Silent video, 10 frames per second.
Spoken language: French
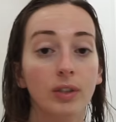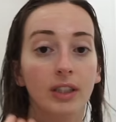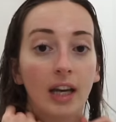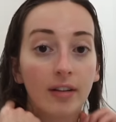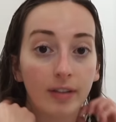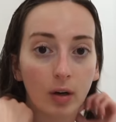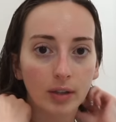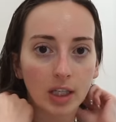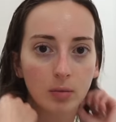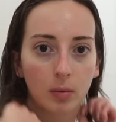était à
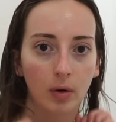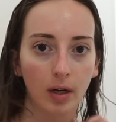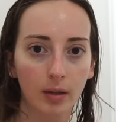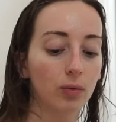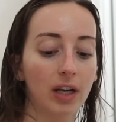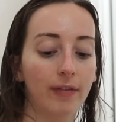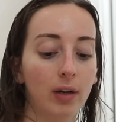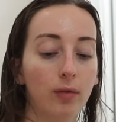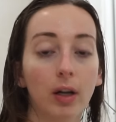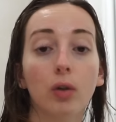Vérone à ce moment-là, donc il a
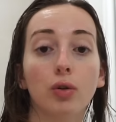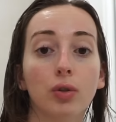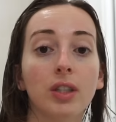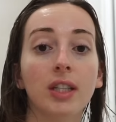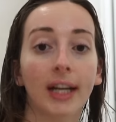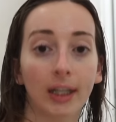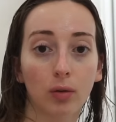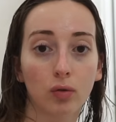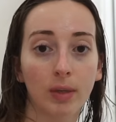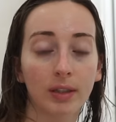fallu faire le jeudi à
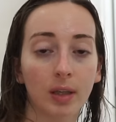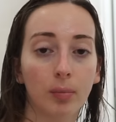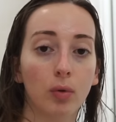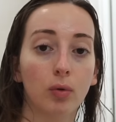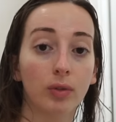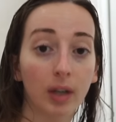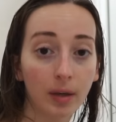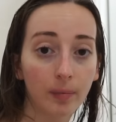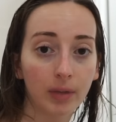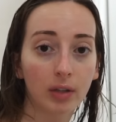4h du matin prendre le
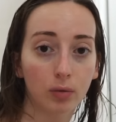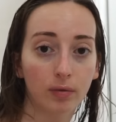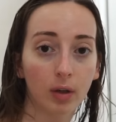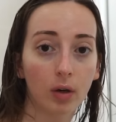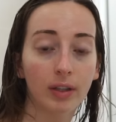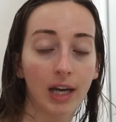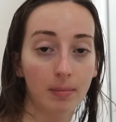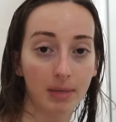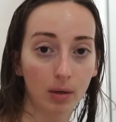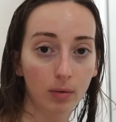train de Vérone à
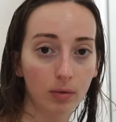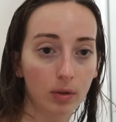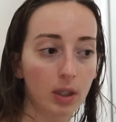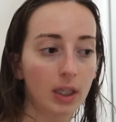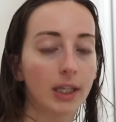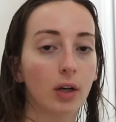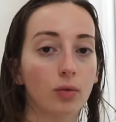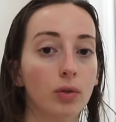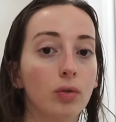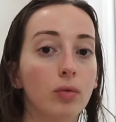Milan, et
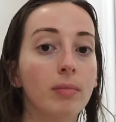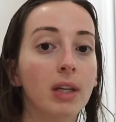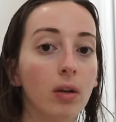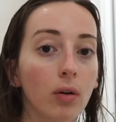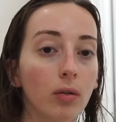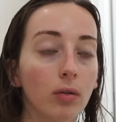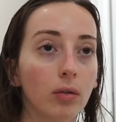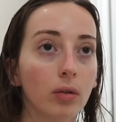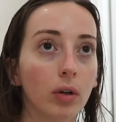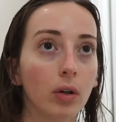ensuite de Milan
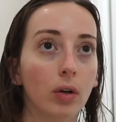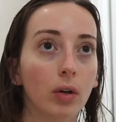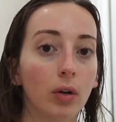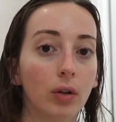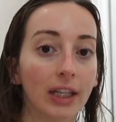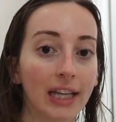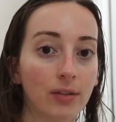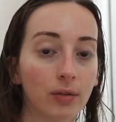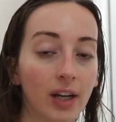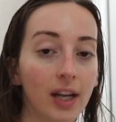euh, la gare
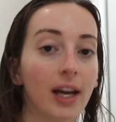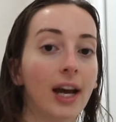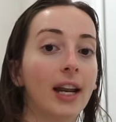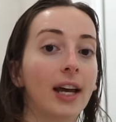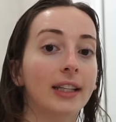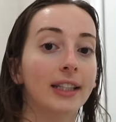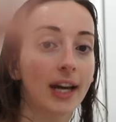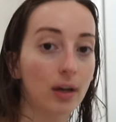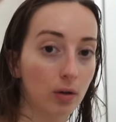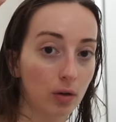centrale à la
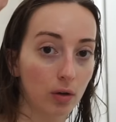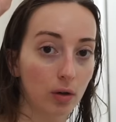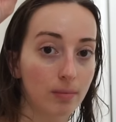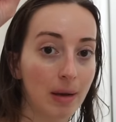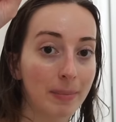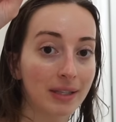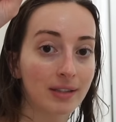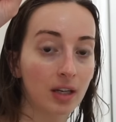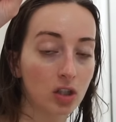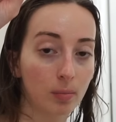gare euh,
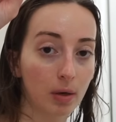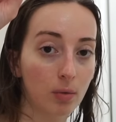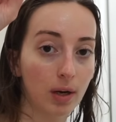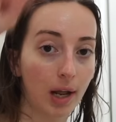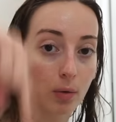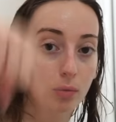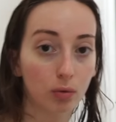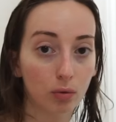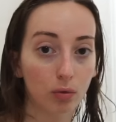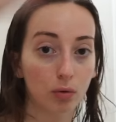Mapenza, je sais pas quoi là,
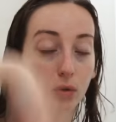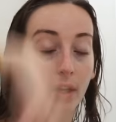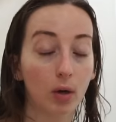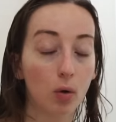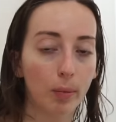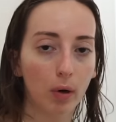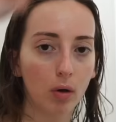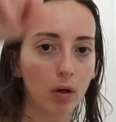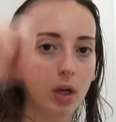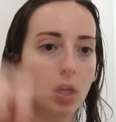l'autre
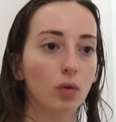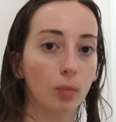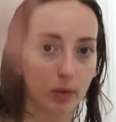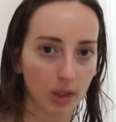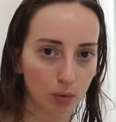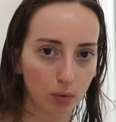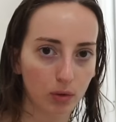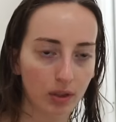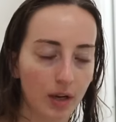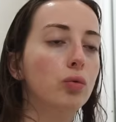aéroport. Donc prendre un
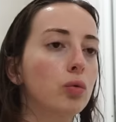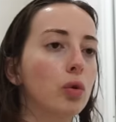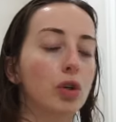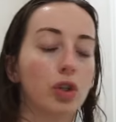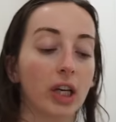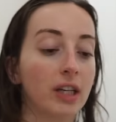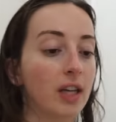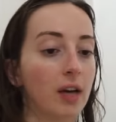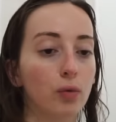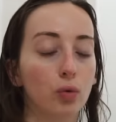autre train. Où, euh, je
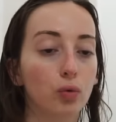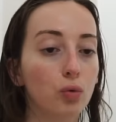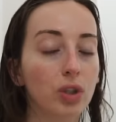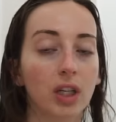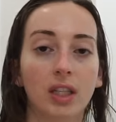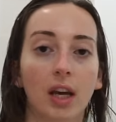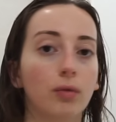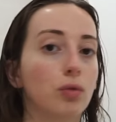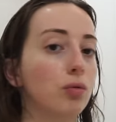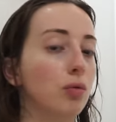réserve tout, je
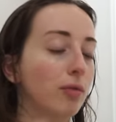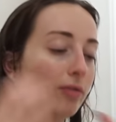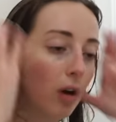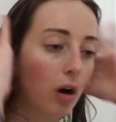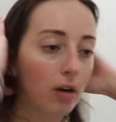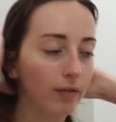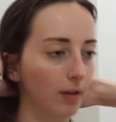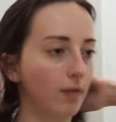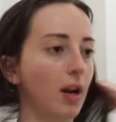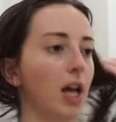réserve du coup le vol,
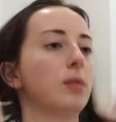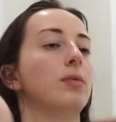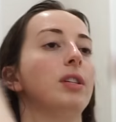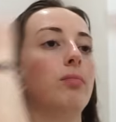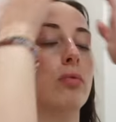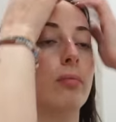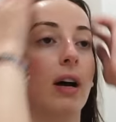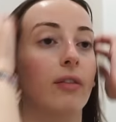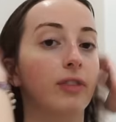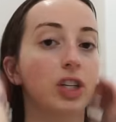enfin voilà, je me dis bon
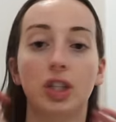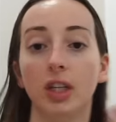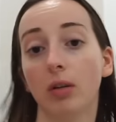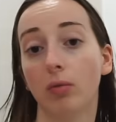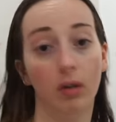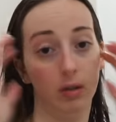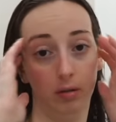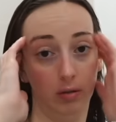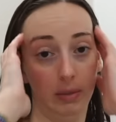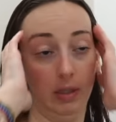bah fait chier quoi,
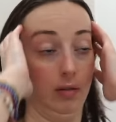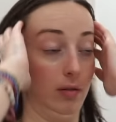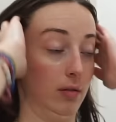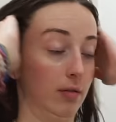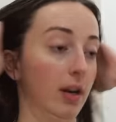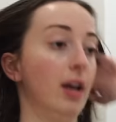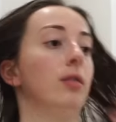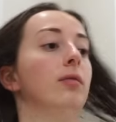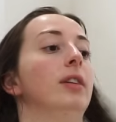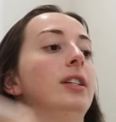mais
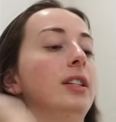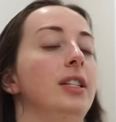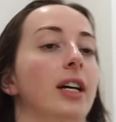voilà, on va essayer d'y